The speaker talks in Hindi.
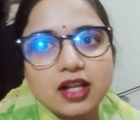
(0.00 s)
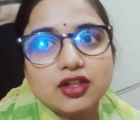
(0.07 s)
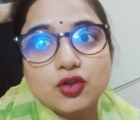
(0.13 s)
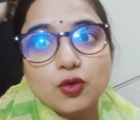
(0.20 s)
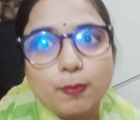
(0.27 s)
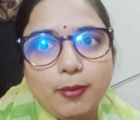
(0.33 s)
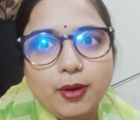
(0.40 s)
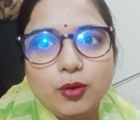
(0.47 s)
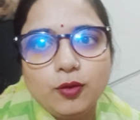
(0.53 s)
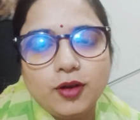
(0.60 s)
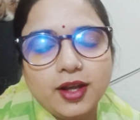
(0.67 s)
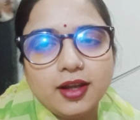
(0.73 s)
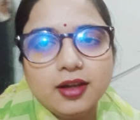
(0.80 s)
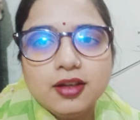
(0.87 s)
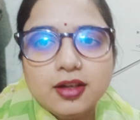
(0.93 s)
सात से
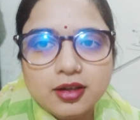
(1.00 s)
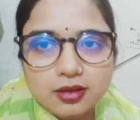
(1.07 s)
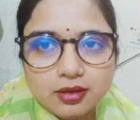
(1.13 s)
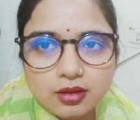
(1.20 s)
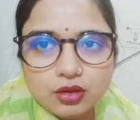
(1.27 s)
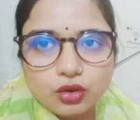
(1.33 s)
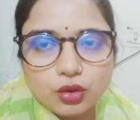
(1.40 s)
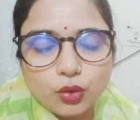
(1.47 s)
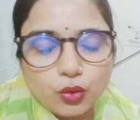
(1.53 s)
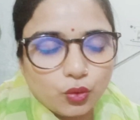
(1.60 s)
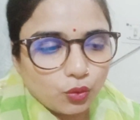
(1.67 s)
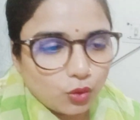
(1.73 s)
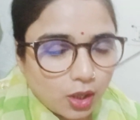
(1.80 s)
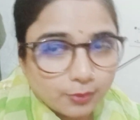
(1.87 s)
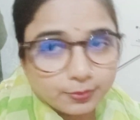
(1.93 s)
ऊपर हो गए हैं
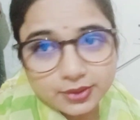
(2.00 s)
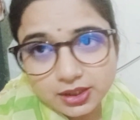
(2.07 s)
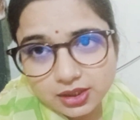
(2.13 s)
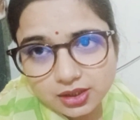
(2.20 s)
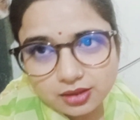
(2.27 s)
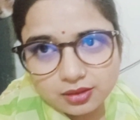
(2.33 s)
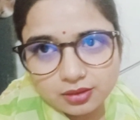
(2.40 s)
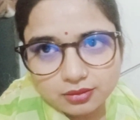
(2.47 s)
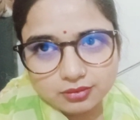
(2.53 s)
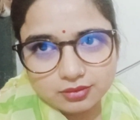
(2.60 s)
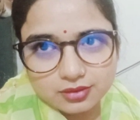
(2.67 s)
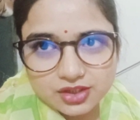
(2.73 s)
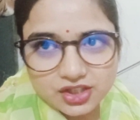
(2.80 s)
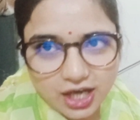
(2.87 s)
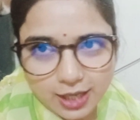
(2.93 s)
तो अभी
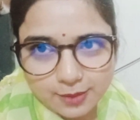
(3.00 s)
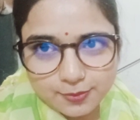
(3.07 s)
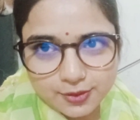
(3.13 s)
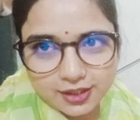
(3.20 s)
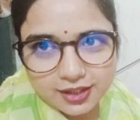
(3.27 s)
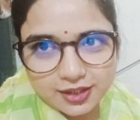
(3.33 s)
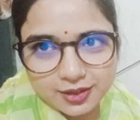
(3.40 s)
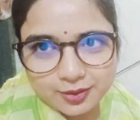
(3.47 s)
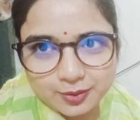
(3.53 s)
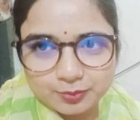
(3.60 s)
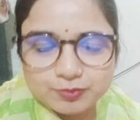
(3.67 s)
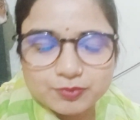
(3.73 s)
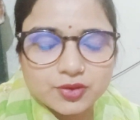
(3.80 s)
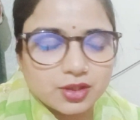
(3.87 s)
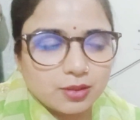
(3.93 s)
चाय पी रहे
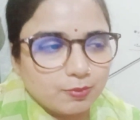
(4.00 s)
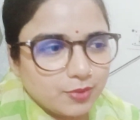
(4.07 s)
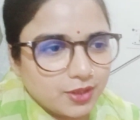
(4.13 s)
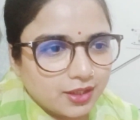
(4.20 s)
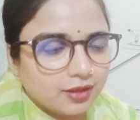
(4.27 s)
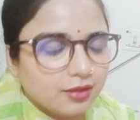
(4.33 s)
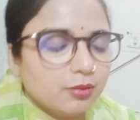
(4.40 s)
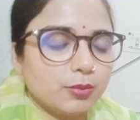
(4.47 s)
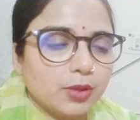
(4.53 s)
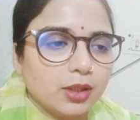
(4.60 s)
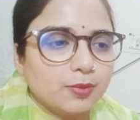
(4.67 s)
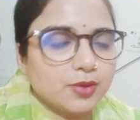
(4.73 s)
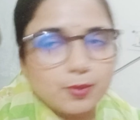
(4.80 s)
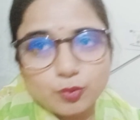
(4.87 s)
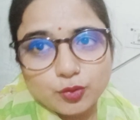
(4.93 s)
हैं हम सब पी रहे
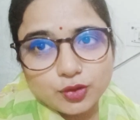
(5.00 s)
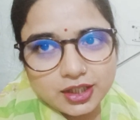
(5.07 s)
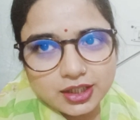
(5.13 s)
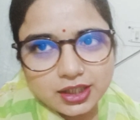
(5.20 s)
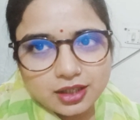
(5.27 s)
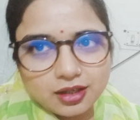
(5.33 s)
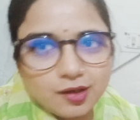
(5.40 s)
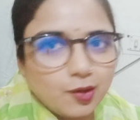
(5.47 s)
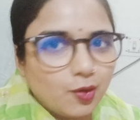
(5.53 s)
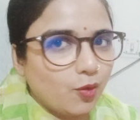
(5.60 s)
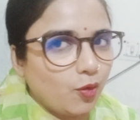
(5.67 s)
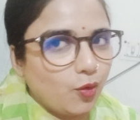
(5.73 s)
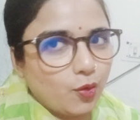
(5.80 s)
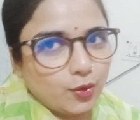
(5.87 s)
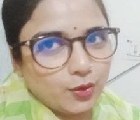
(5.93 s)
हैं मतलब सबको दे दिए
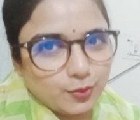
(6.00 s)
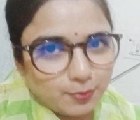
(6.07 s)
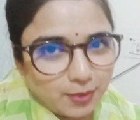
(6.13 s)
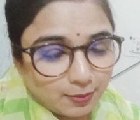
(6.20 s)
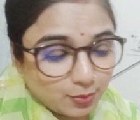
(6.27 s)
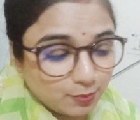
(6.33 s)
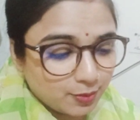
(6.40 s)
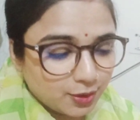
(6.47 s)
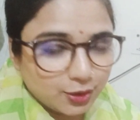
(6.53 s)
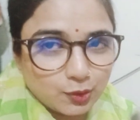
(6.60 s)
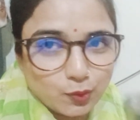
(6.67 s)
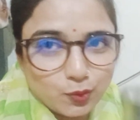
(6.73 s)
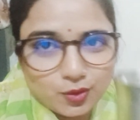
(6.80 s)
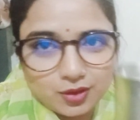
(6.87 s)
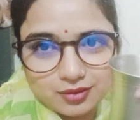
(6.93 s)
और मैं भी
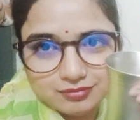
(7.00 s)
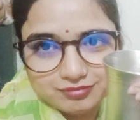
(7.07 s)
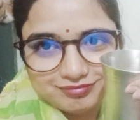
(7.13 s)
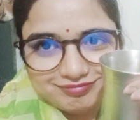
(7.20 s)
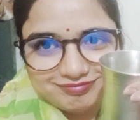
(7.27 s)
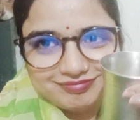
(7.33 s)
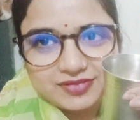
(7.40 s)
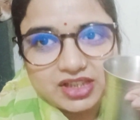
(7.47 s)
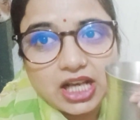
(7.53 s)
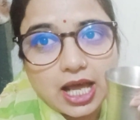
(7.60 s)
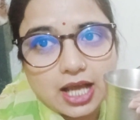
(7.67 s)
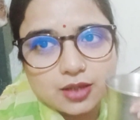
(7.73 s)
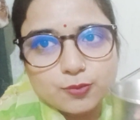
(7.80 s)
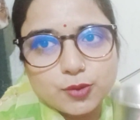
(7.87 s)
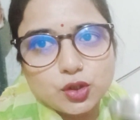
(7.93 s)
पी रही
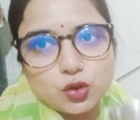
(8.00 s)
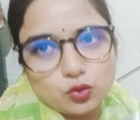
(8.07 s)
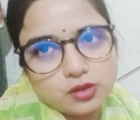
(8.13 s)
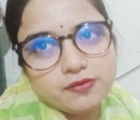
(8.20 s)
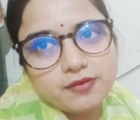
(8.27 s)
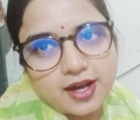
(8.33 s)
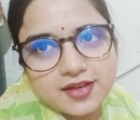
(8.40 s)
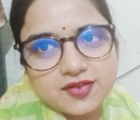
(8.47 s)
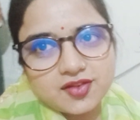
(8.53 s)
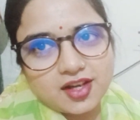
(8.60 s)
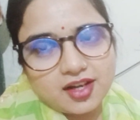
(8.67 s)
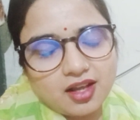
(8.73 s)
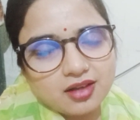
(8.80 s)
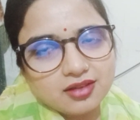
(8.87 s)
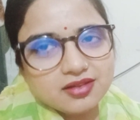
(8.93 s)
हूँ गिलास में क्योंकि
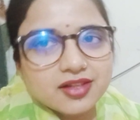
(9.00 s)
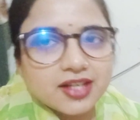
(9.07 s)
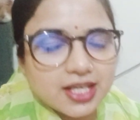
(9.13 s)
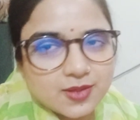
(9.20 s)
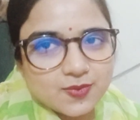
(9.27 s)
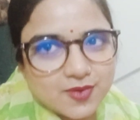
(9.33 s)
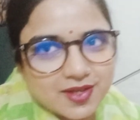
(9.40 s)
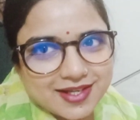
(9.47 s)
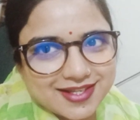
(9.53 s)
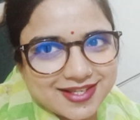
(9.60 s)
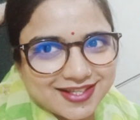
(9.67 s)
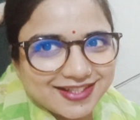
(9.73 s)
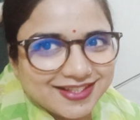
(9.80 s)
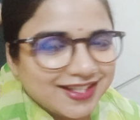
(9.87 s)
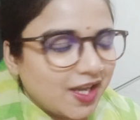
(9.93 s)
फास्ट है ना आज इस
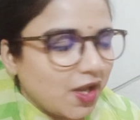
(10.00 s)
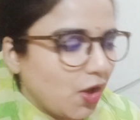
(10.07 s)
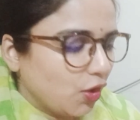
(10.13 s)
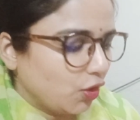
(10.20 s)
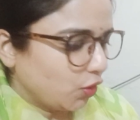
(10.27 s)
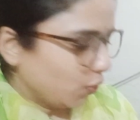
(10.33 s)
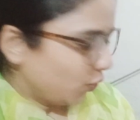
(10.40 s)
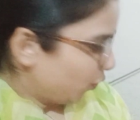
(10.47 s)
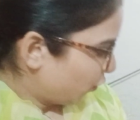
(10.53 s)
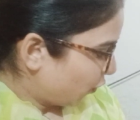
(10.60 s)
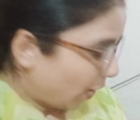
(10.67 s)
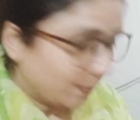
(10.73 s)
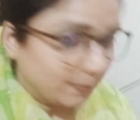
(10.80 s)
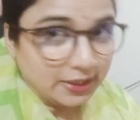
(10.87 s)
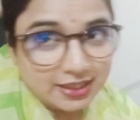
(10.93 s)
वजह से तो
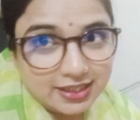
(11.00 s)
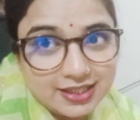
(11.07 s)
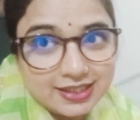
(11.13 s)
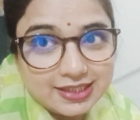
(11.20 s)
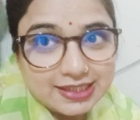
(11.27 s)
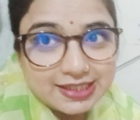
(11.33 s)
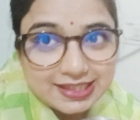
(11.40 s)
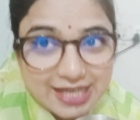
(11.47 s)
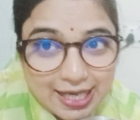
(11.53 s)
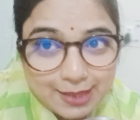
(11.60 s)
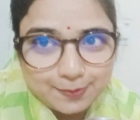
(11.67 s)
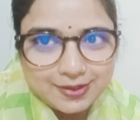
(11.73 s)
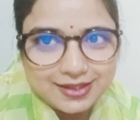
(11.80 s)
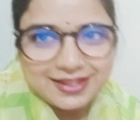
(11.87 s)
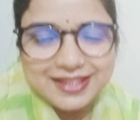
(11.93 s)
अभी
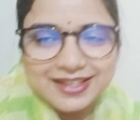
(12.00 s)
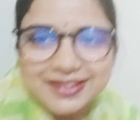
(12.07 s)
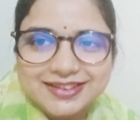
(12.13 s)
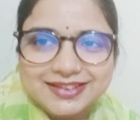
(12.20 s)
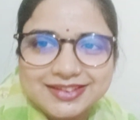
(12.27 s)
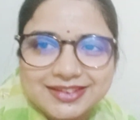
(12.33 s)
चाय पीते